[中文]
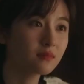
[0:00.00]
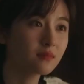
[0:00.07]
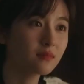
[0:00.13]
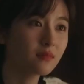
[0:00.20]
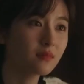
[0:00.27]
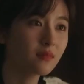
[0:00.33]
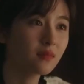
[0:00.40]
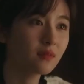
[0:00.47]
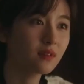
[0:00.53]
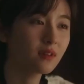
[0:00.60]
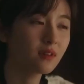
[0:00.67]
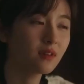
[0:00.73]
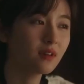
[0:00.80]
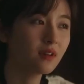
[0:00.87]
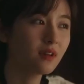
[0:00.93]
因为这是我
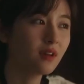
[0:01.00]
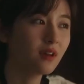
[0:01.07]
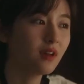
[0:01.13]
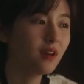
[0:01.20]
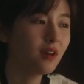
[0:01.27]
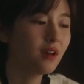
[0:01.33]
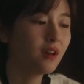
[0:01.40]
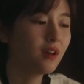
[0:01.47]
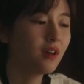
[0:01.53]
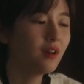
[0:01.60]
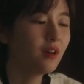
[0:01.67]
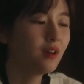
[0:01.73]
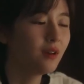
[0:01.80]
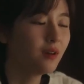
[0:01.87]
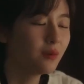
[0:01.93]
们家的诚意。
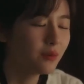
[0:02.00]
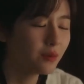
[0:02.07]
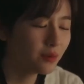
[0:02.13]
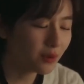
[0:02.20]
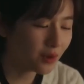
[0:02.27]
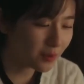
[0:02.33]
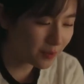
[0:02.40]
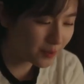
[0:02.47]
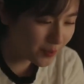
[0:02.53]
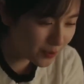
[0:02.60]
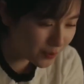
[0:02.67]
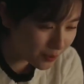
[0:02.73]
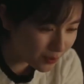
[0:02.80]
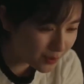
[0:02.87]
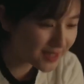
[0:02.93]
我
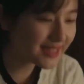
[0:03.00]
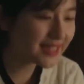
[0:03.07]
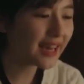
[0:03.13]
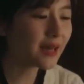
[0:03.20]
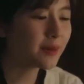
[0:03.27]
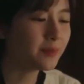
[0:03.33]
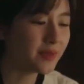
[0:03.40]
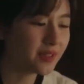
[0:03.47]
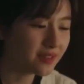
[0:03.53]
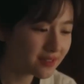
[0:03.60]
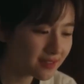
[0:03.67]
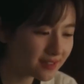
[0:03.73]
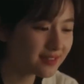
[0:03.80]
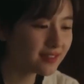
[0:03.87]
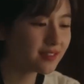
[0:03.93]
不加
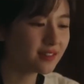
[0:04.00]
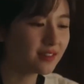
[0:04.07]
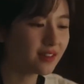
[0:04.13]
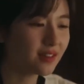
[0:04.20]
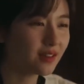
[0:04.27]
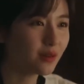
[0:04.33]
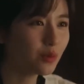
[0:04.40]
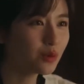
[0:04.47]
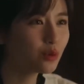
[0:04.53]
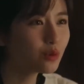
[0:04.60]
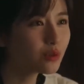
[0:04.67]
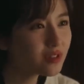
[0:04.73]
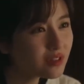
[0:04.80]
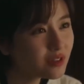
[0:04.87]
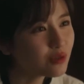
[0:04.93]
名字，我都
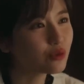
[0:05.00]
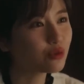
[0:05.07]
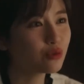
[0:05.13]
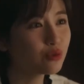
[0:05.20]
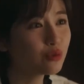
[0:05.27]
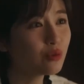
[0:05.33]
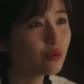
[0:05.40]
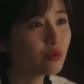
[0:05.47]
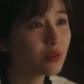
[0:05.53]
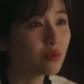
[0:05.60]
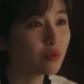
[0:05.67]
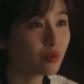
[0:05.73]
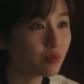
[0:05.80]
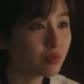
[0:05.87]
跟你说过了，我